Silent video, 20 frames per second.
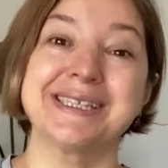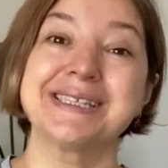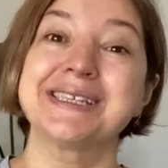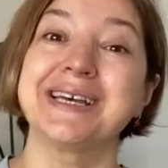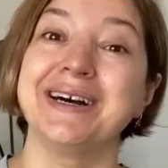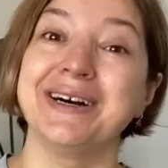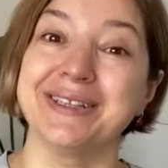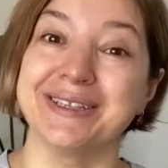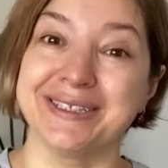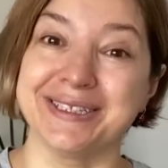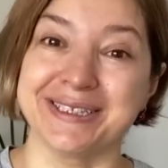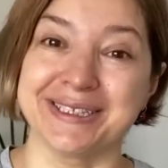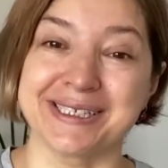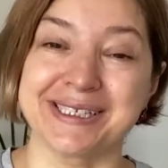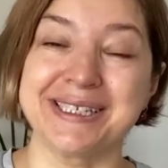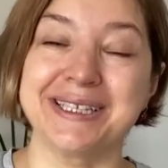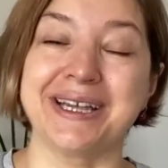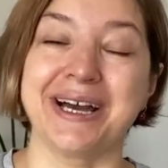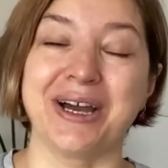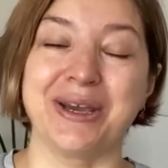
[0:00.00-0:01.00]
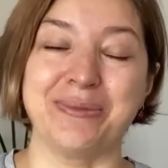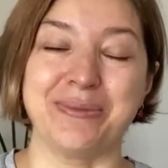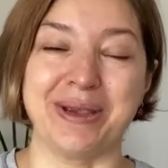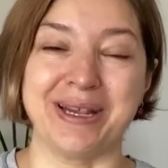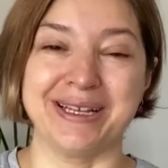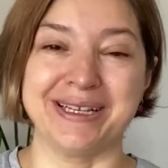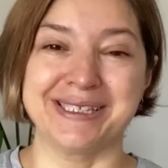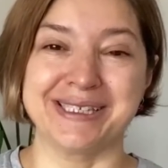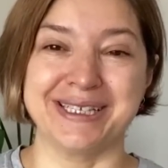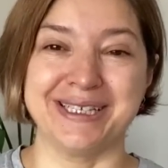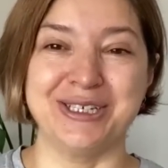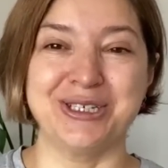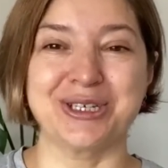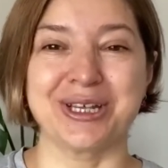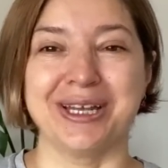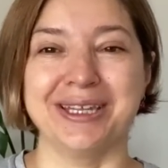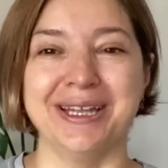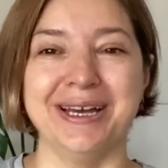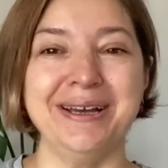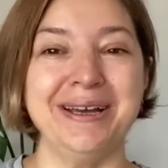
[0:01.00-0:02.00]
sağlığınızı daim eylesin
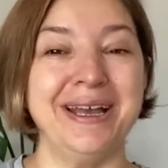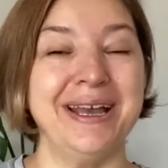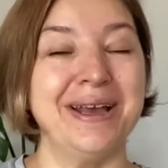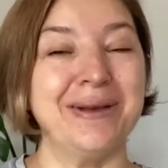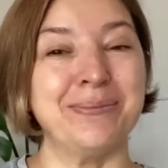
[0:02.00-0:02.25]
inşallah.